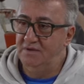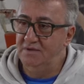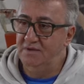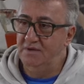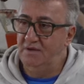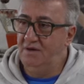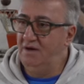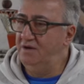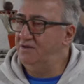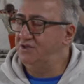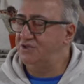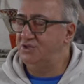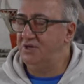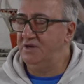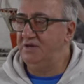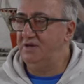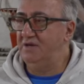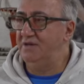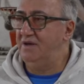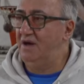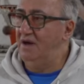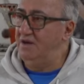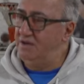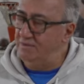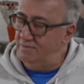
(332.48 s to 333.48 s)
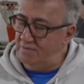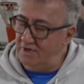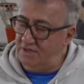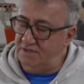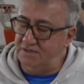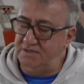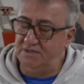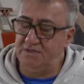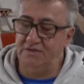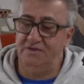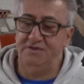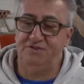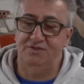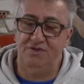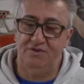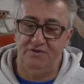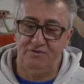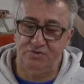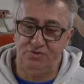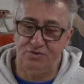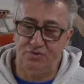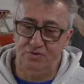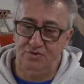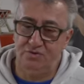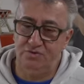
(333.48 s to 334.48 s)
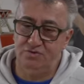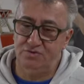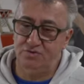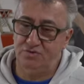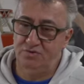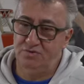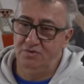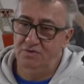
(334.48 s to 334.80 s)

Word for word: Aynı şekilde aynı mantıkla çalışıyoruz.